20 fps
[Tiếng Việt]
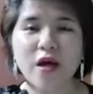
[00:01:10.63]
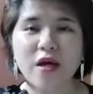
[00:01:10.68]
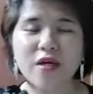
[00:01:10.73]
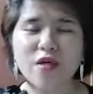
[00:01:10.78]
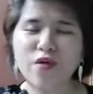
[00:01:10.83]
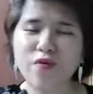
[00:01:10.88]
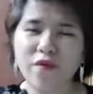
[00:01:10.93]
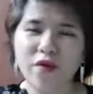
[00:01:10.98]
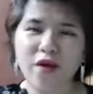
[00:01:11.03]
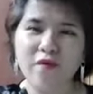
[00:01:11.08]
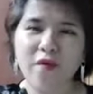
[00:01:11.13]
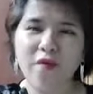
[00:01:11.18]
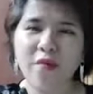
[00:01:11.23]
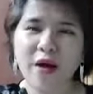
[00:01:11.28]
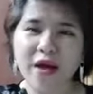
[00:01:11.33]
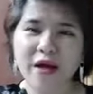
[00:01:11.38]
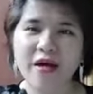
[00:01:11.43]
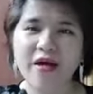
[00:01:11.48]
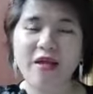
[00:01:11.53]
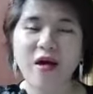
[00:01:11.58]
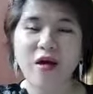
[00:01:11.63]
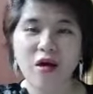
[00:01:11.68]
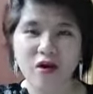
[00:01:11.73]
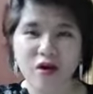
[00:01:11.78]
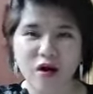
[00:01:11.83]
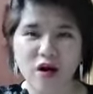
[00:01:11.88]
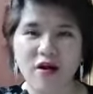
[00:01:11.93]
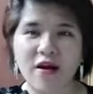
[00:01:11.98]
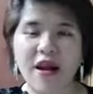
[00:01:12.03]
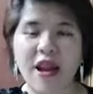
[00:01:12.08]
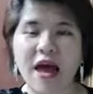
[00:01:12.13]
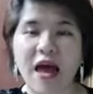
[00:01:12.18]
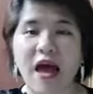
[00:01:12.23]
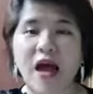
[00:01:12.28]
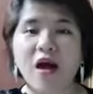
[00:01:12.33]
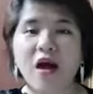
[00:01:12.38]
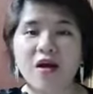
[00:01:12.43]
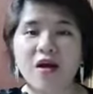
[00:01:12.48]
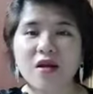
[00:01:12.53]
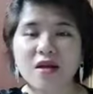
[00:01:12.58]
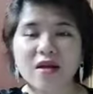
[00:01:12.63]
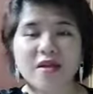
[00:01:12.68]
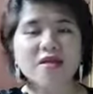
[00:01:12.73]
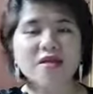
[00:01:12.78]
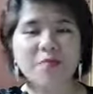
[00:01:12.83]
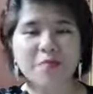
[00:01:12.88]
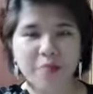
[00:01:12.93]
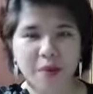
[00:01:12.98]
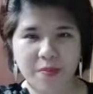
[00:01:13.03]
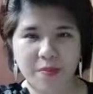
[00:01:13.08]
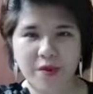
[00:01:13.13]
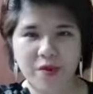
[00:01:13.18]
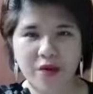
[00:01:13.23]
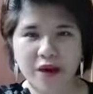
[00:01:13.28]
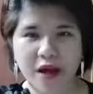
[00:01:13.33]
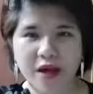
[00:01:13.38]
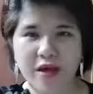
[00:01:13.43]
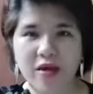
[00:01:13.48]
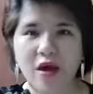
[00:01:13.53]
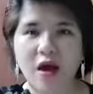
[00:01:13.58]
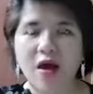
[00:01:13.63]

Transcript: Insulin 02 người ta còn gọi là tinh chất mầm đậu nành